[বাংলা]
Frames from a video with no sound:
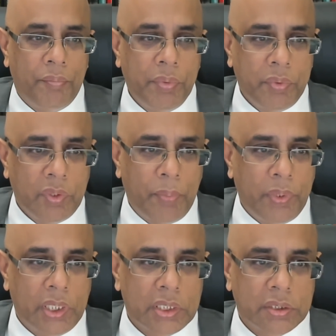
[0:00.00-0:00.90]
বিভিন্ন
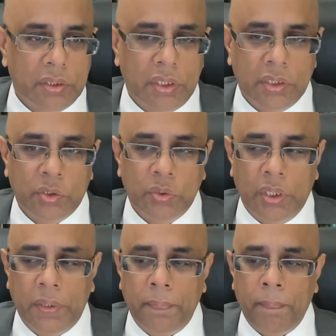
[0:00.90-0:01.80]
অ্যাপ্লিকেশনের
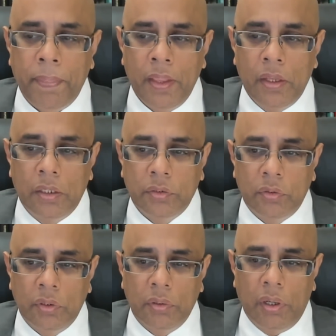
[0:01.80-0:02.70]
কিছুটা জন্য